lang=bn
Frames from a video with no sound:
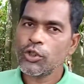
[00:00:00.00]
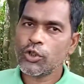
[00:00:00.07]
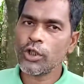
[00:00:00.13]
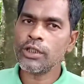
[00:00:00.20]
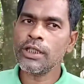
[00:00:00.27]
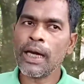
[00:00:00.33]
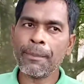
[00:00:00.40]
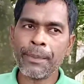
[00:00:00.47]

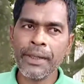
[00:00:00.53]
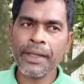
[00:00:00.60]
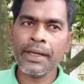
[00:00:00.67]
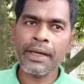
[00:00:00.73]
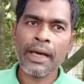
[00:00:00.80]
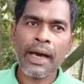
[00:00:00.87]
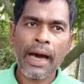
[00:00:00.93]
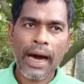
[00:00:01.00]
যদি আপনি
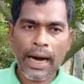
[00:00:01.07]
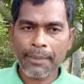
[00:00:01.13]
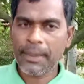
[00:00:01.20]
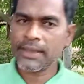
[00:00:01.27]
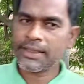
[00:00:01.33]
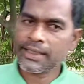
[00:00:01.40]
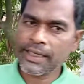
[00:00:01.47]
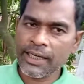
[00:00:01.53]

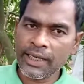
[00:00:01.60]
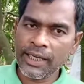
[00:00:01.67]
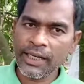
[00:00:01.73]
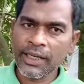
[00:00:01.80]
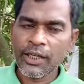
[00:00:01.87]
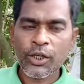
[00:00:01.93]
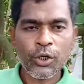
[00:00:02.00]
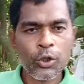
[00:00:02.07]
আমার চ্যানেলে
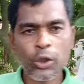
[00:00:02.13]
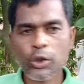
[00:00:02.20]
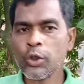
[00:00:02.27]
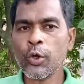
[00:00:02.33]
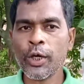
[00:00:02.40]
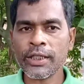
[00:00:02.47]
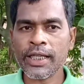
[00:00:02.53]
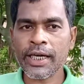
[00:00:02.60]

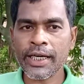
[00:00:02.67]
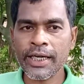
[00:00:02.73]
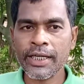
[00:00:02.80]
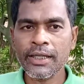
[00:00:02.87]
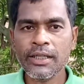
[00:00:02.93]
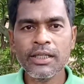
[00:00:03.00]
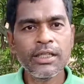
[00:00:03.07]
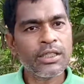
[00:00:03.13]
নতুন হয়ে থাকেন
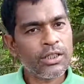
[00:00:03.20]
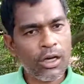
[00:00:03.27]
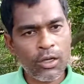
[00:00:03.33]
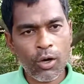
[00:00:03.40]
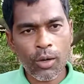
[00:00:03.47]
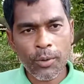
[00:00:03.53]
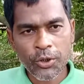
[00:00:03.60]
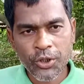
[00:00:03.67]

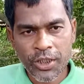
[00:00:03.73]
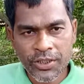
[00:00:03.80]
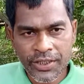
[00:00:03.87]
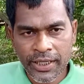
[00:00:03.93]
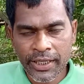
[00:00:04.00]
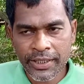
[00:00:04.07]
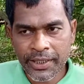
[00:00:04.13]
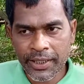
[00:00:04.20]
তাহলে অবশ্যই
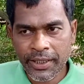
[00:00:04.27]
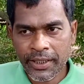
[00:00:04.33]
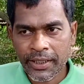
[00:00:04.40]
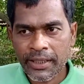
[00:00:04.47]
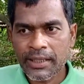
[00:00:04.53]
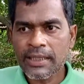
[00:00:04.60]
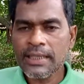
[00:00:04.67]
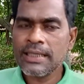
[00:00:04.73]
চ্যানেলটি
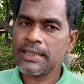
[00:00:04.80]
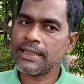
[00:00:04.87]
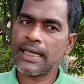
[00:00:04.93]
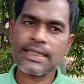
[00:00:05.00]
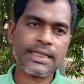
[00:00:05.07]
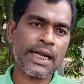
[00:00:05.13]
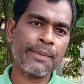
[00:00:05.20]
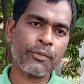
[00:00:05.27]

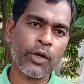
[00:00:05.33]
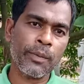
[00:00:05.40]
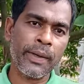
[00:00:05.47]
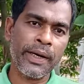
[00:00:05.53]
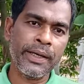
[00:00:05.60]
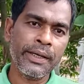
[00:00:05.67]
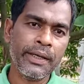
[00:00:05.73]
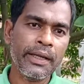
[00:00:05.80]
সাবস্ক্রাইব
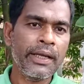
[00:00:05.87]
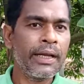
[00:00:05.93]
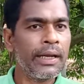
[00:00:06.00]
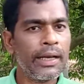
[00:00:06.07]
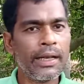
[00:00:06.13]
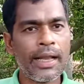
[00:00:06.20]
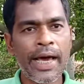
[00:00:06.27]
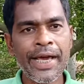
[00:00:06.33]
করবেন
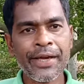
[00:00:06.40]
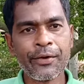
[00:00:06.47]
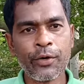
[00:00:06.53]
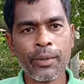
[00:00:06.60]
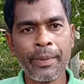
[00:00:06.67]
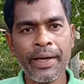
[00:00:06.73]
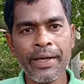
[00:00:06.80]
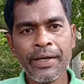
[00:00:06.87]
লাইক
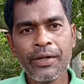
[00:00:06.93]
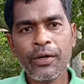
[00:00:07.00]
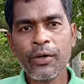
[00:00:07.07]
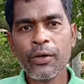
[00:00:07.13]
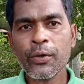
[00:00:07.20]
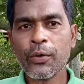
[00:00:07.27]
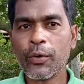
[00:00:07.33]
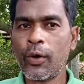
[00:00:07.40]
করবেন
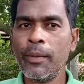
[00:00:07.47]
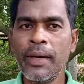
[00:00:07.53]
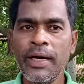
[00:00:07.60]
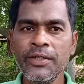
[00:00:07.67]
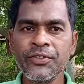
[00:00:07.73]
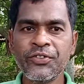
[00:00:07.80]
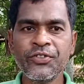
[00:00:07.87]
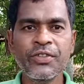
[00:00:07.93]

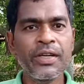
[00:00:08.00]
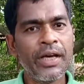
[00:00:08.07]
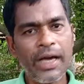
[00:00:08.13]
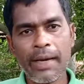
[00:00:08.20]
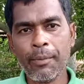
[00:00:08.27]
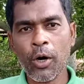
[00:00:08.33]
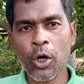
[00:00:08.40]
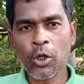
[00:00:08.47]
কমেন্টস
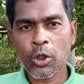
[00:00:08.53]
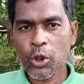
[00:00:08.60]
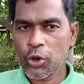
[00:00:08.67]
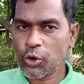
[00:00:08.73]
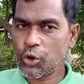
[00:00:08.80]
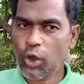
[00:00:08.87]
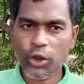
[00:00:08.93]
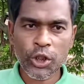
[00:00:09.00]
এবং
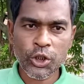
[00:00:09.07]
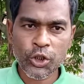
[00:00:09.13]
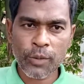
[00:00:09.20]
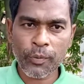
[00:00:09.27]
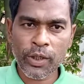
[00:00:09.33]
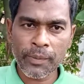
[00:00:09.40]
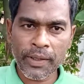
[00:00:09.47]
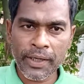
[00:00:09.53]
যথেষ্ট
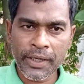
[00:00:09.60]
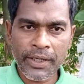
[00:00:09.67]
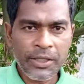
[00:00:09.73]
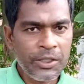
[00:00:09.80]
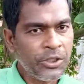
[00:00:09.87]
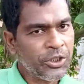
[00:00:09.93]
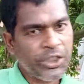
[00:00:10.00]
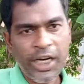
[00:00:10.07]
পরিমাণে
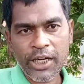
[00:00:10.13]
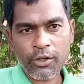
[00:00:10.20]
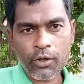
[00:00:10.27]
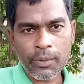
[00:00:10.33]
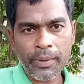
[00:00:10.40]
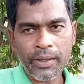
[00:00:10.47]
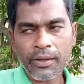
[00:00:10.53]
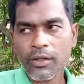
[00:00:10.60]
শেয়ার
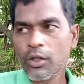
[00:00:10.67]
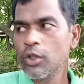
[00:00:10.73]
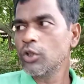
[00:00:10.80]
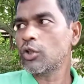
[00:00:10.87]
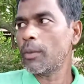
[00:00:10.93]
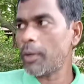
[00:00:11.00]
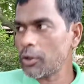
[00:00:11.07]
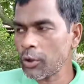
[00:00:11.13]
করবেন
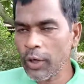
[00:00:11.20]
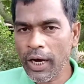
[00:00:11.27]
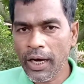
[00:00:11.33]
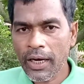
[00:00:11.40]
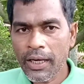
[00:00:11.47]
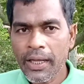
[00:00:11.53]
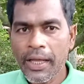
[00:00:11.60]
তো বন্ধুরা